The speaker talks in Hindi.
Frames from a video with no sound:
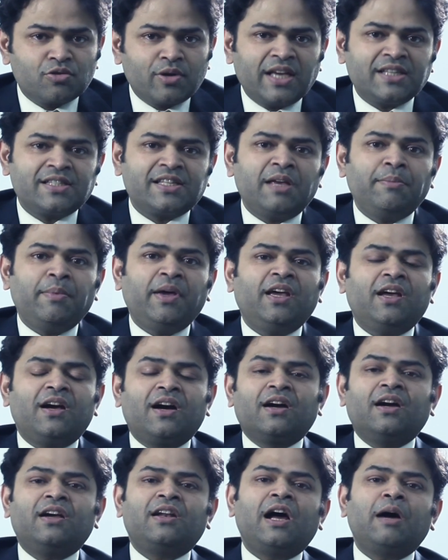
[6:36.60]
सो ऐसे में
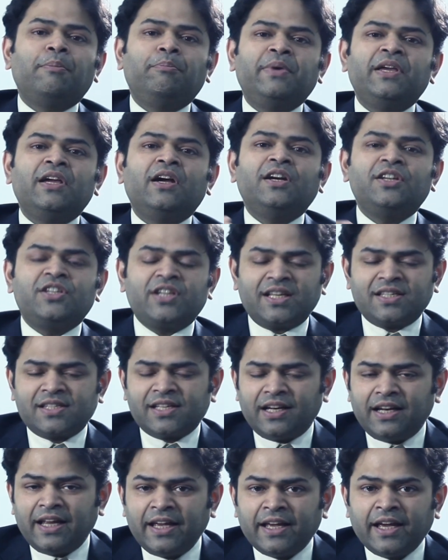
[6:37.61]
अगर आप बियर्ड
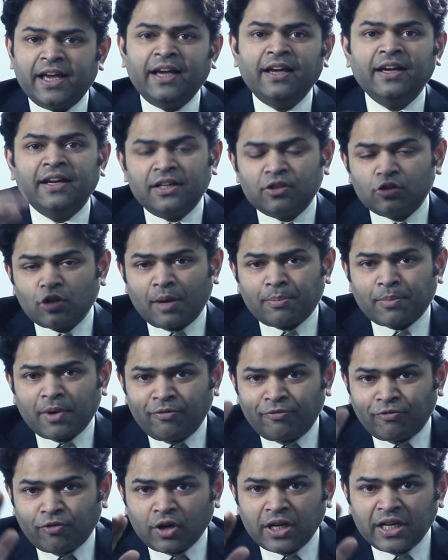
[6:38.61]
चेस्ट से लेंगे तो
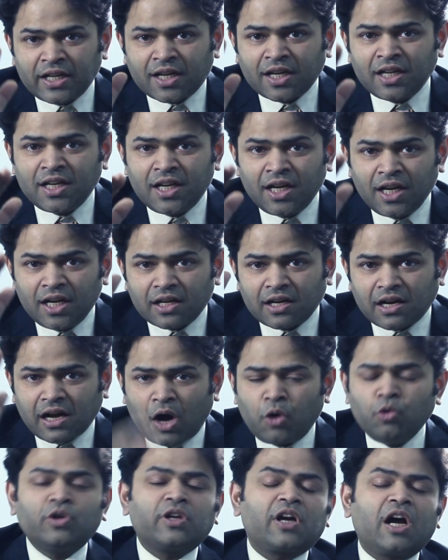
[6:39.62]
आपका फॉलिकल
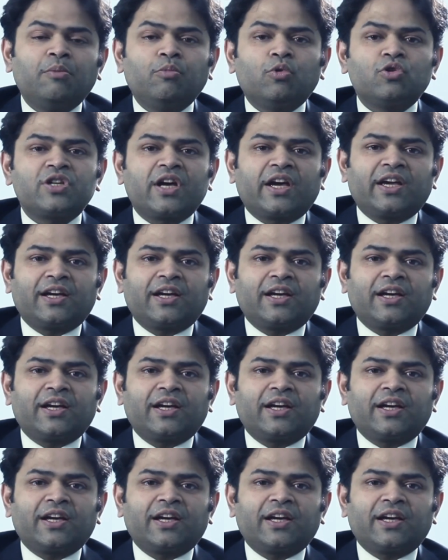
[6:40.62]
काउंट कम हो